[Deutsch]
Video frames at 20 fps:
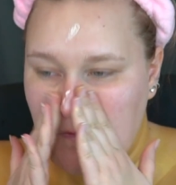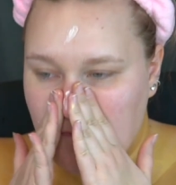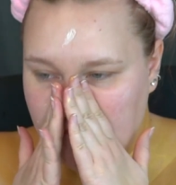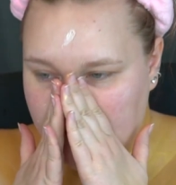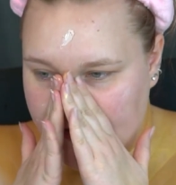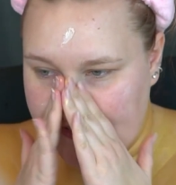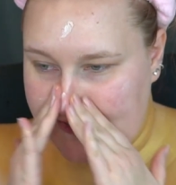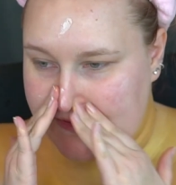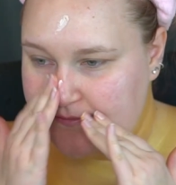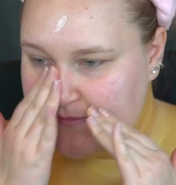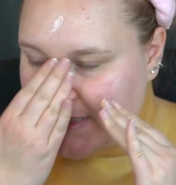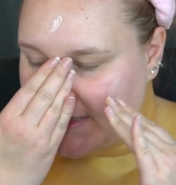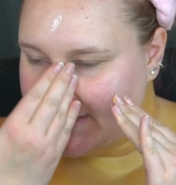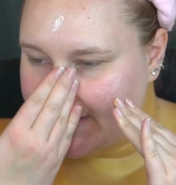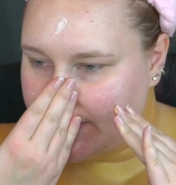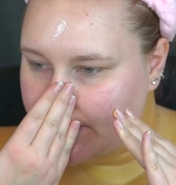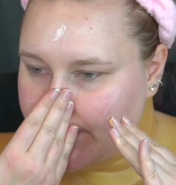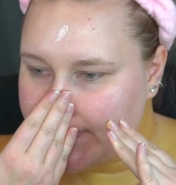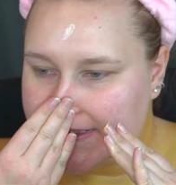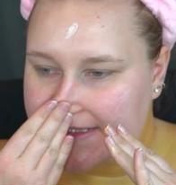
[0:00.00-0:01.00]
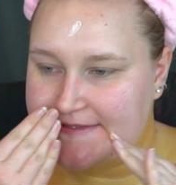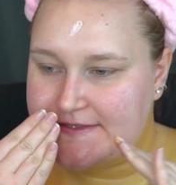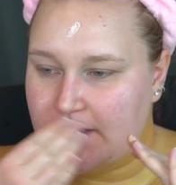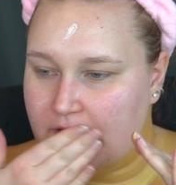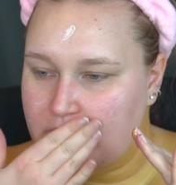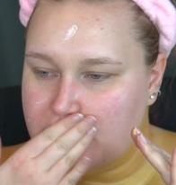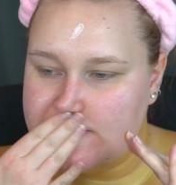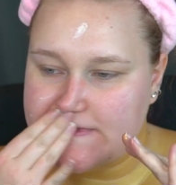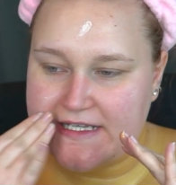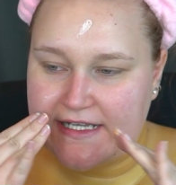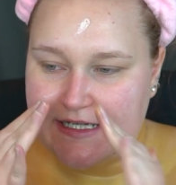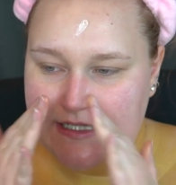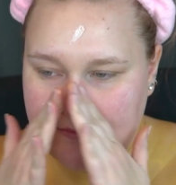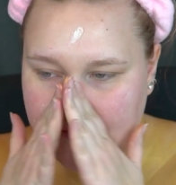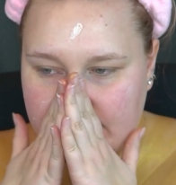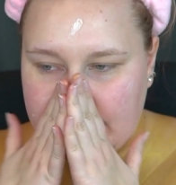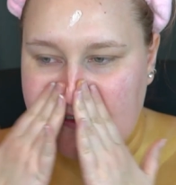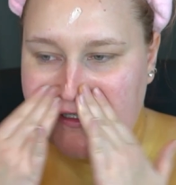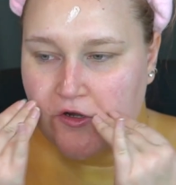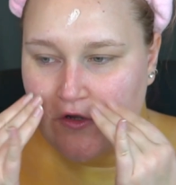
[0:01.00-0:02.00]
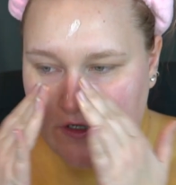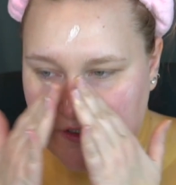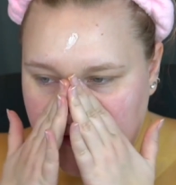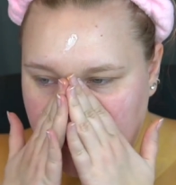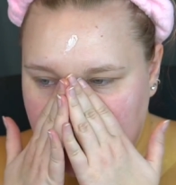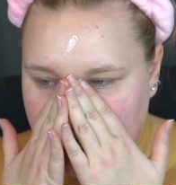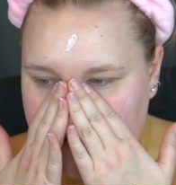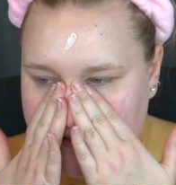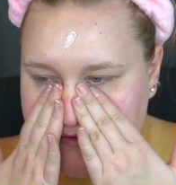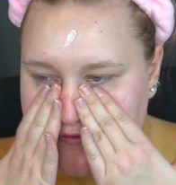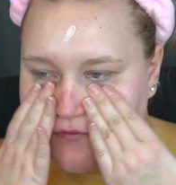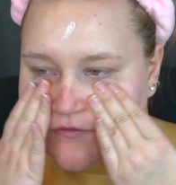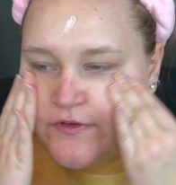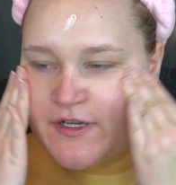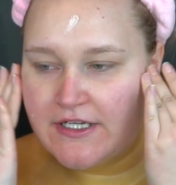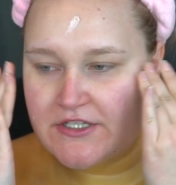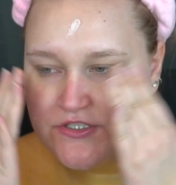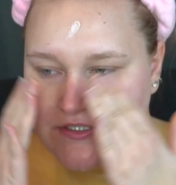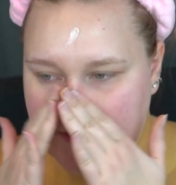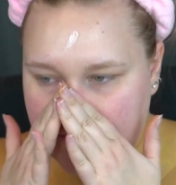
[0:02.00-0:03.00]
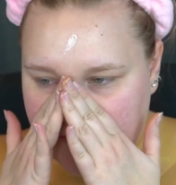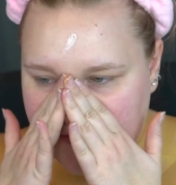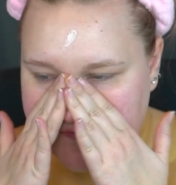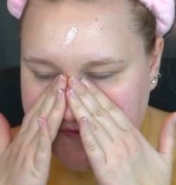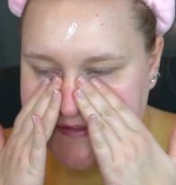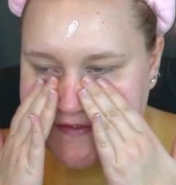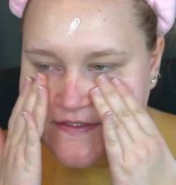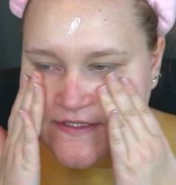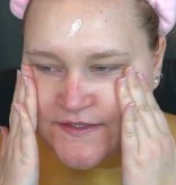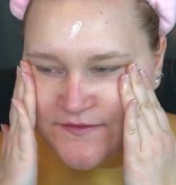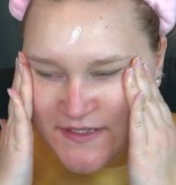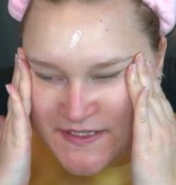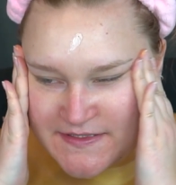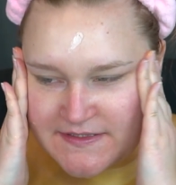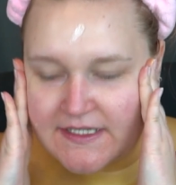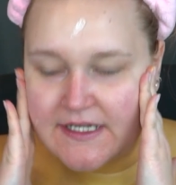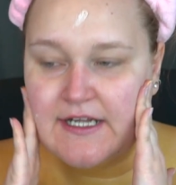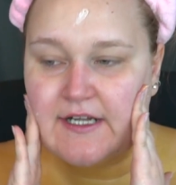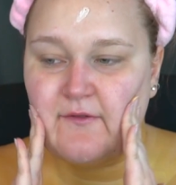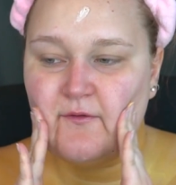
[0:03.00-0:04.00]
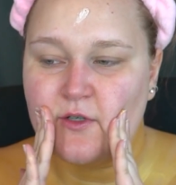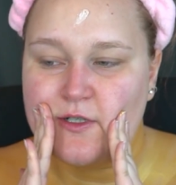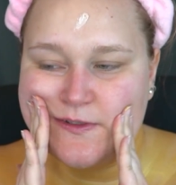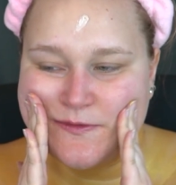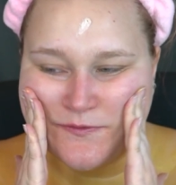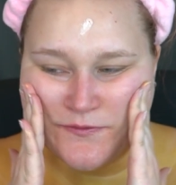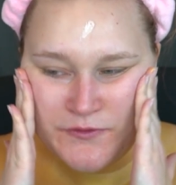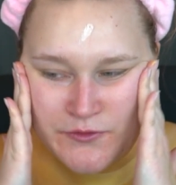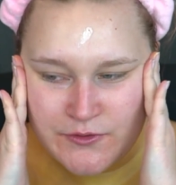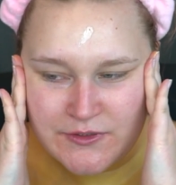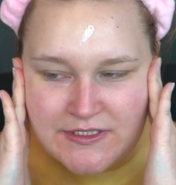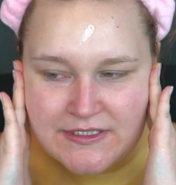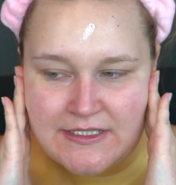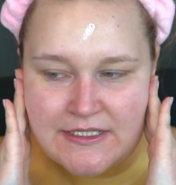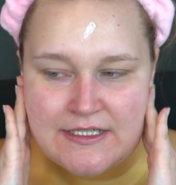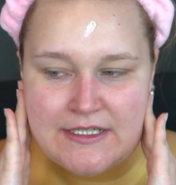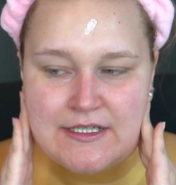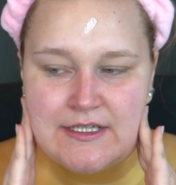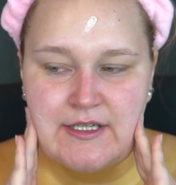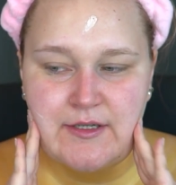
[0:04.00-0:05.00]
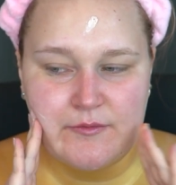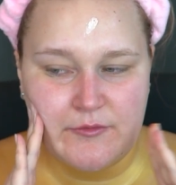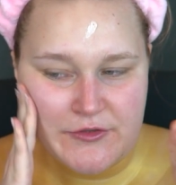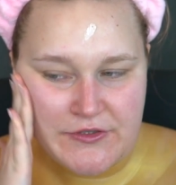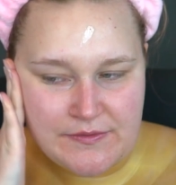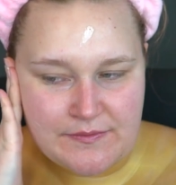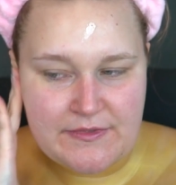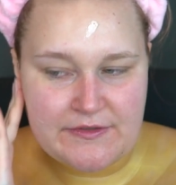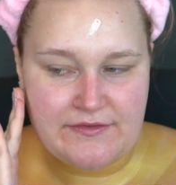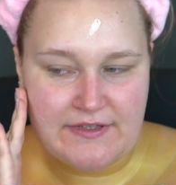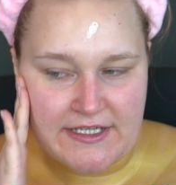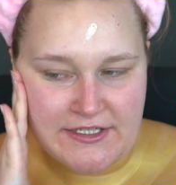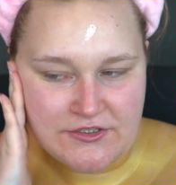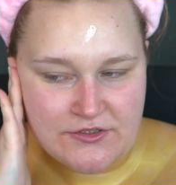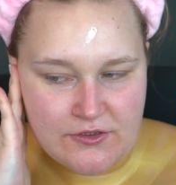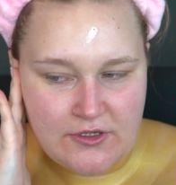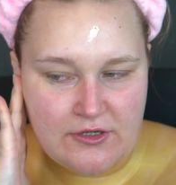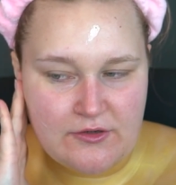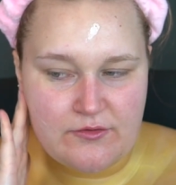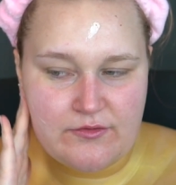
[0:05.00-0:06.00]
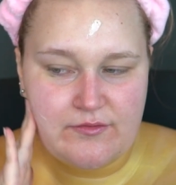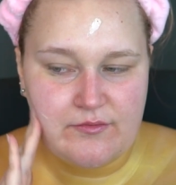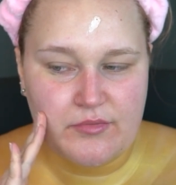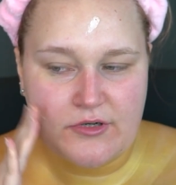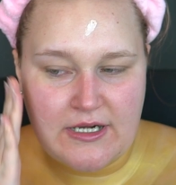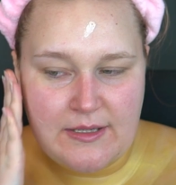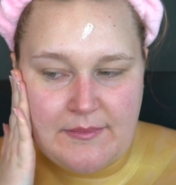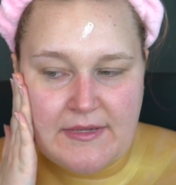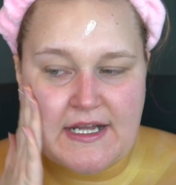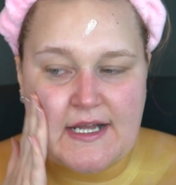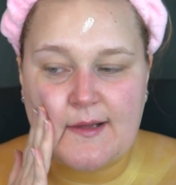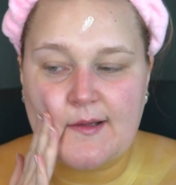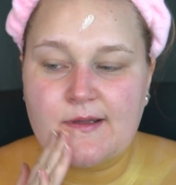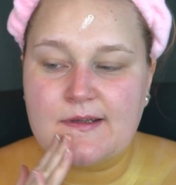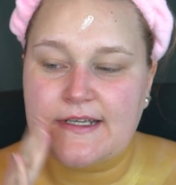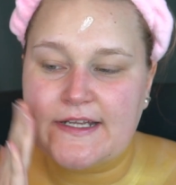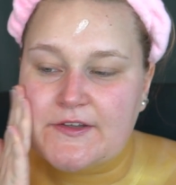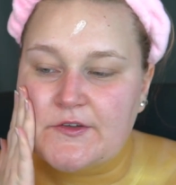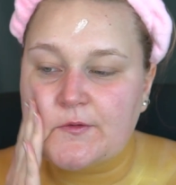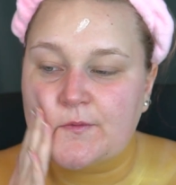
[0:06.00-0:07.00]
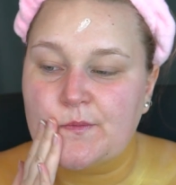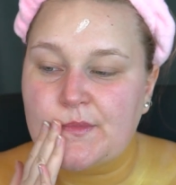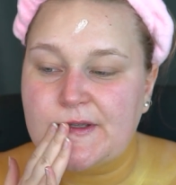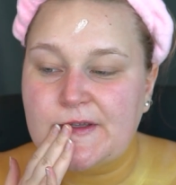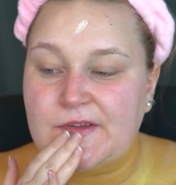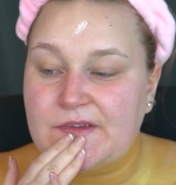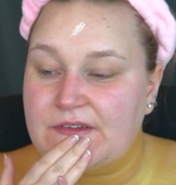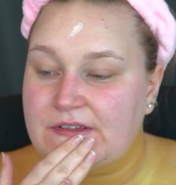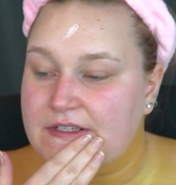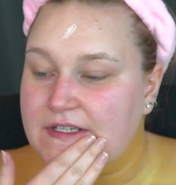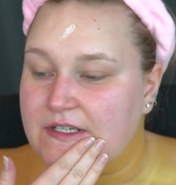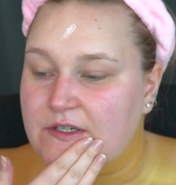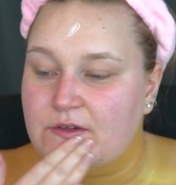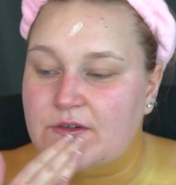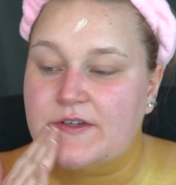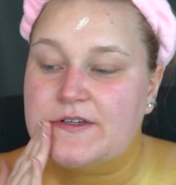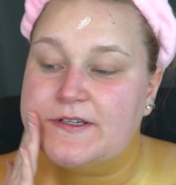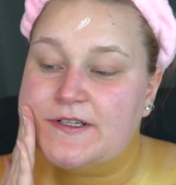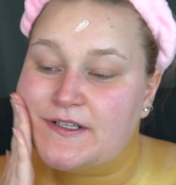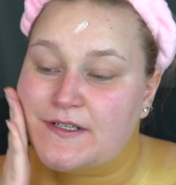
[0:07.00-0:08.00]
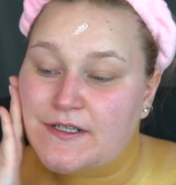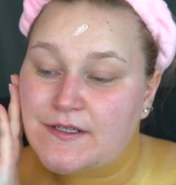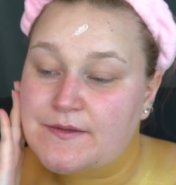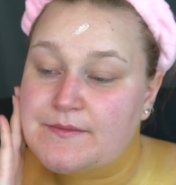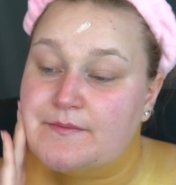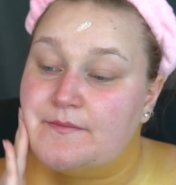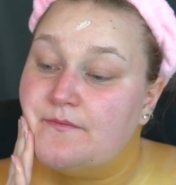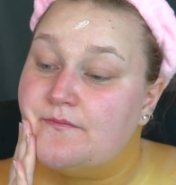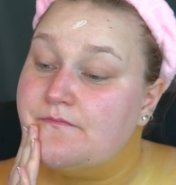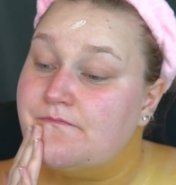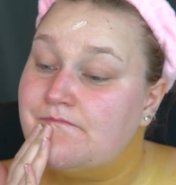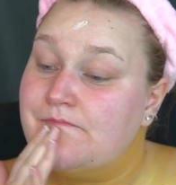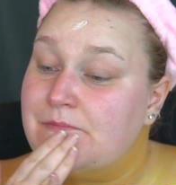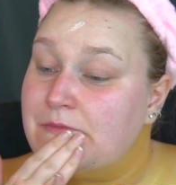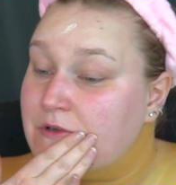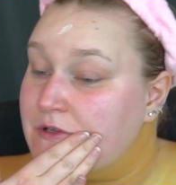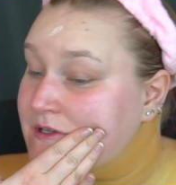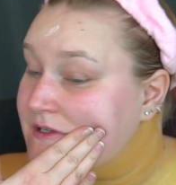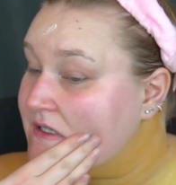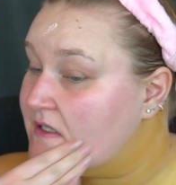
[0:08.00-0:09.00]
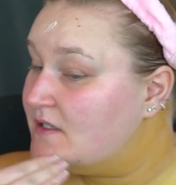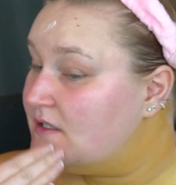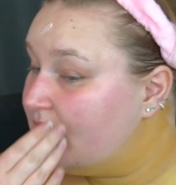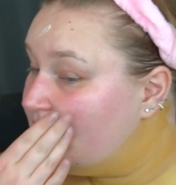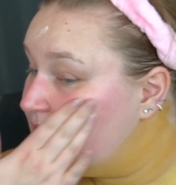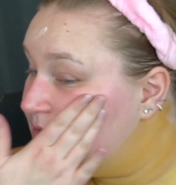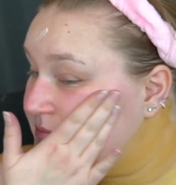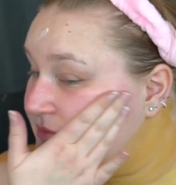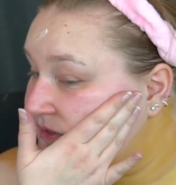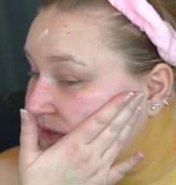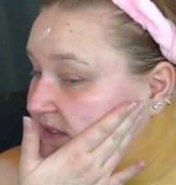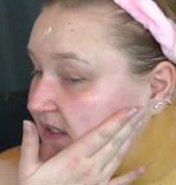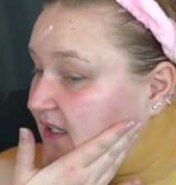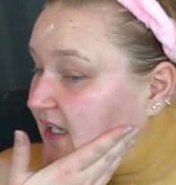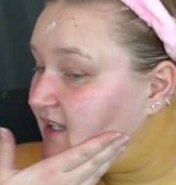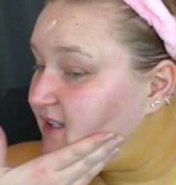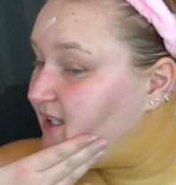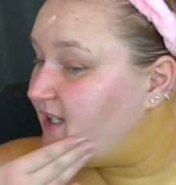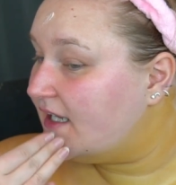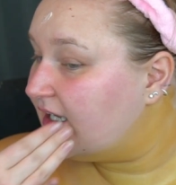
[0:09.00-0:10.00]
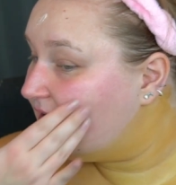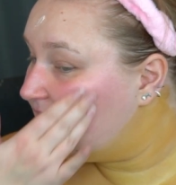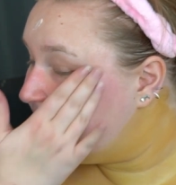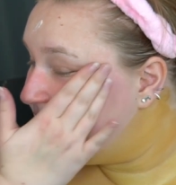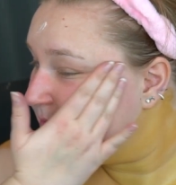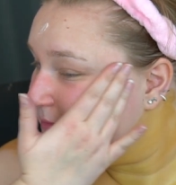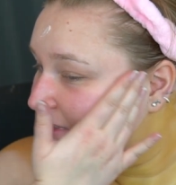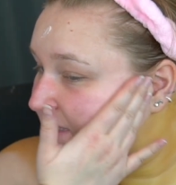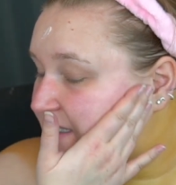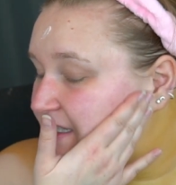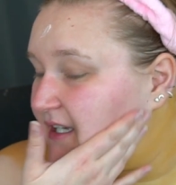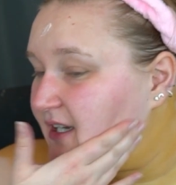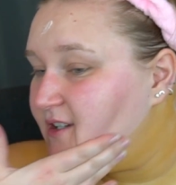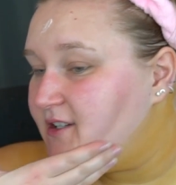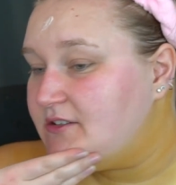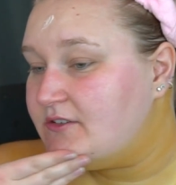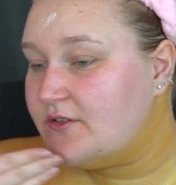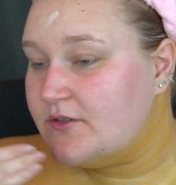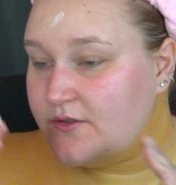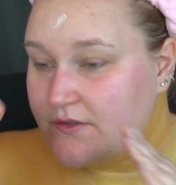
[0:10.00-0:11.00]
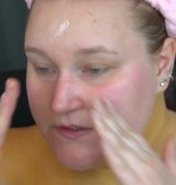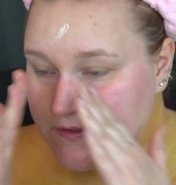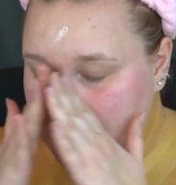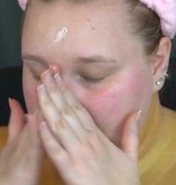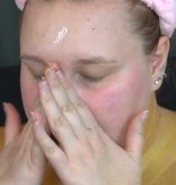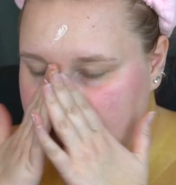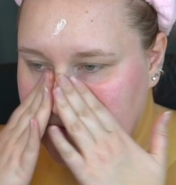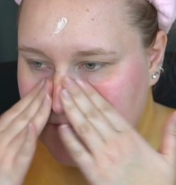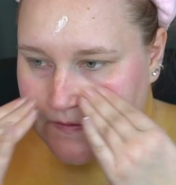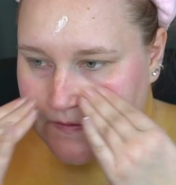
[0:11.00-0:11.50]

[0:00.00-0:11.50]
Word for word: Wenn man den Look jetzt auch außerhalb auf einer Con oder zu Fasching oder weiß ich nie was tragen wollen würde, müsste man vielleicht doch auf einen Primer achten, der so ein bisschen auch ähm, ein bisschen nach der Langlebigkeit guckt.